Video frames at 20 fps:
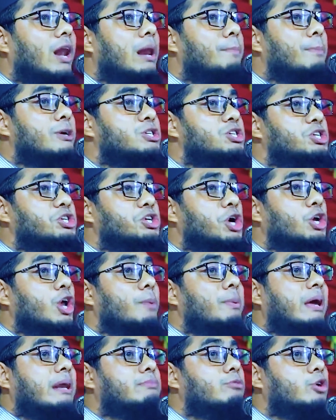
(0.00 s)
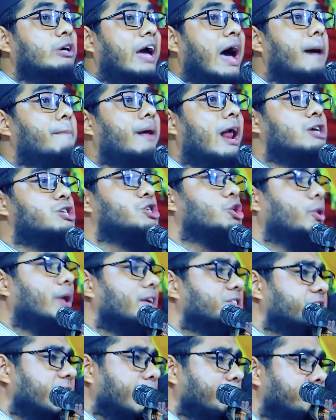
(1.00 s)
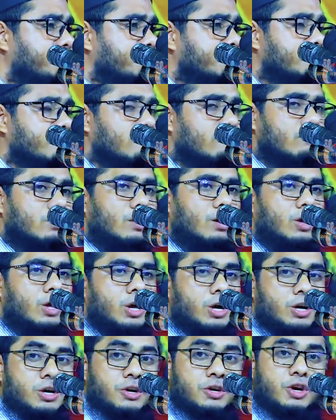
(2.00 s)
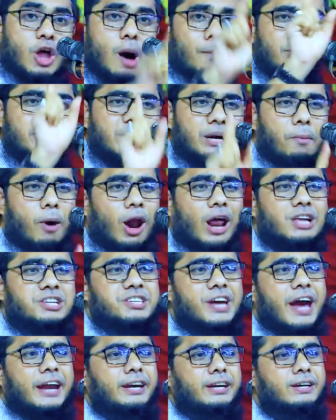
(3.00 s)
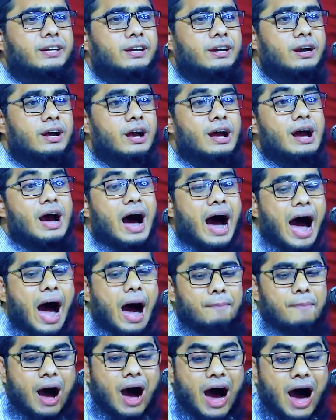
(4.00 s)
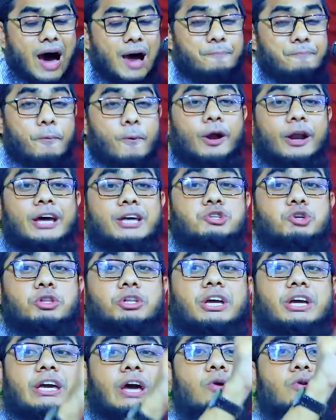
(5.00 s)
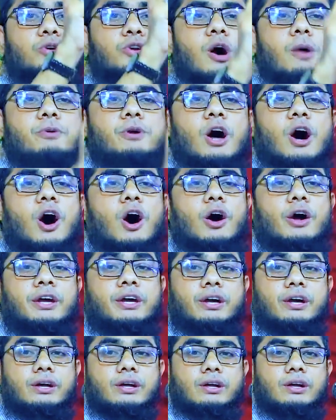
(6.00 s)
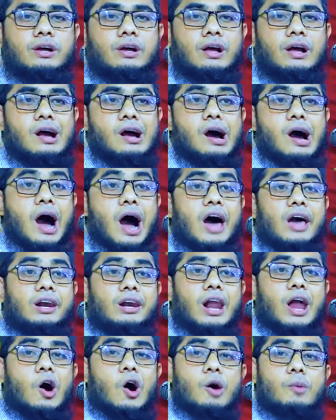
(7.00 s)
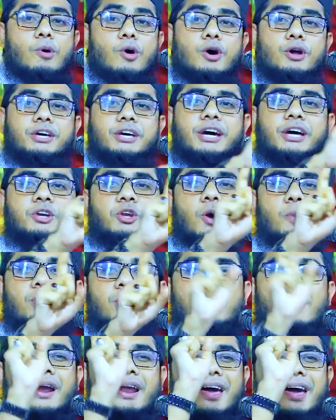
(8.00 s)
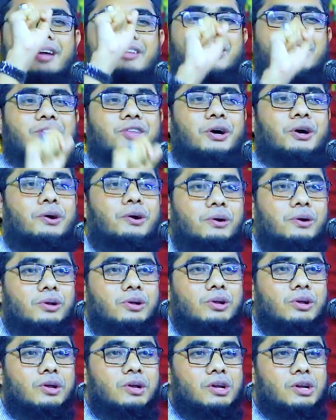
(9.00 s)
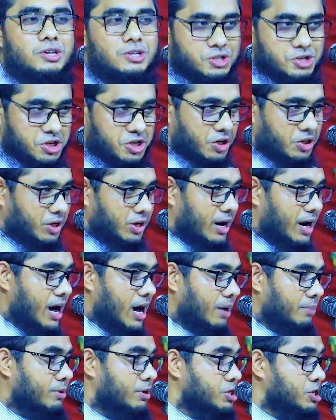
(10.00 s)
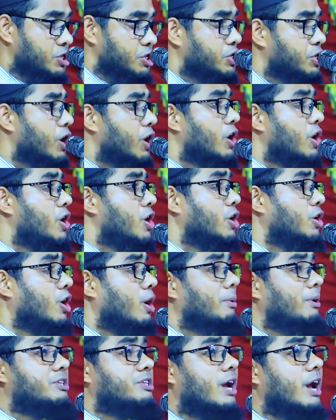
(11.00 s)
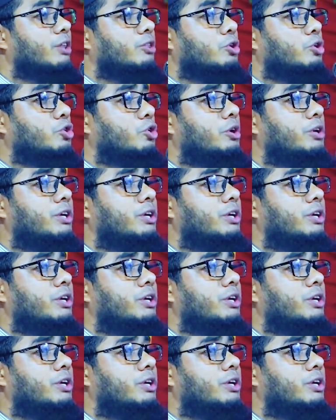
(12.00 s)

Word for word: বললেন বিশ্বনবীর মুখে আমরা শুনেছি নবীজি বলেছেন আমার পরে যদি কেউ নবী হয় আল্লাহ অমরকে নবী বানাইয়া দিত সুতরাং বিশ্ব নবী যেহেতু